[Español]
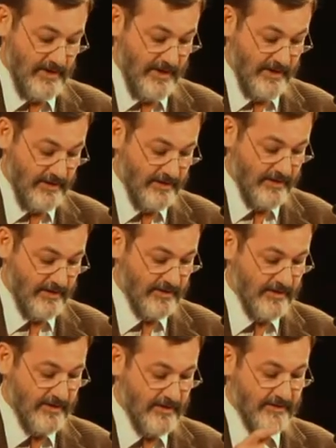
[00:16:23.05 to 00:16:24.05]
Es
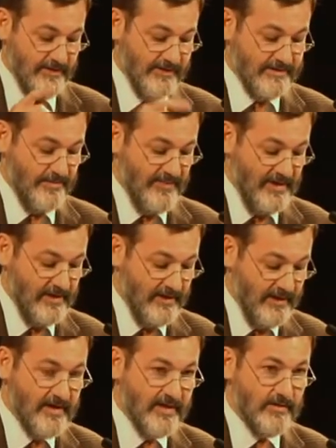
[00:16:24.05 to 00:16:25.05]
decir, desde
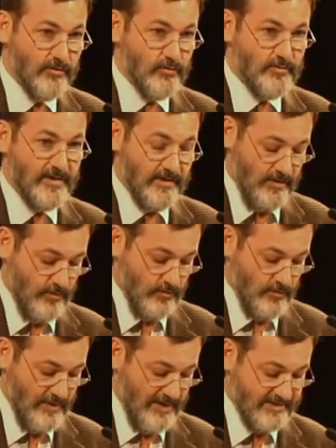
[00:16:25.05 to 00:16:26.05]

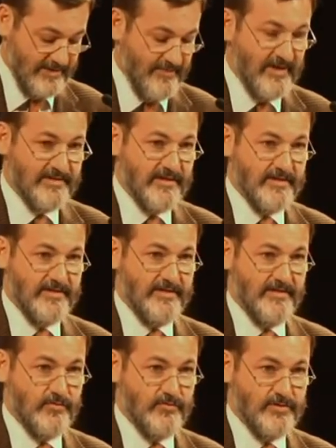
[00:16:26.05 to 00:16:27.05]
1521 hasta
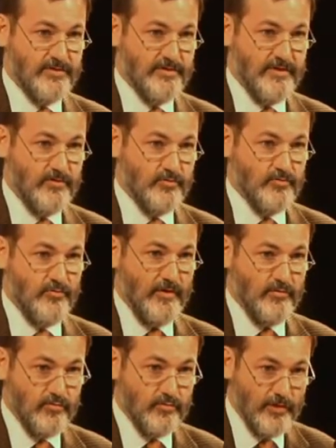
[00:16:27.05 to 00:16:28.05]
1668,
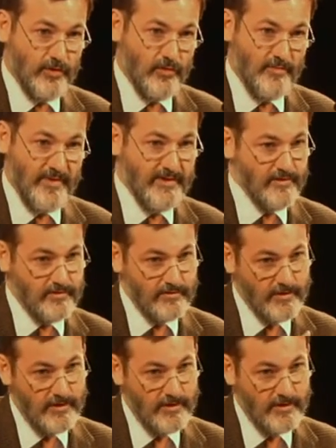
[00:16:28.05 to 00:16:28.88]
durante un siglo y medio,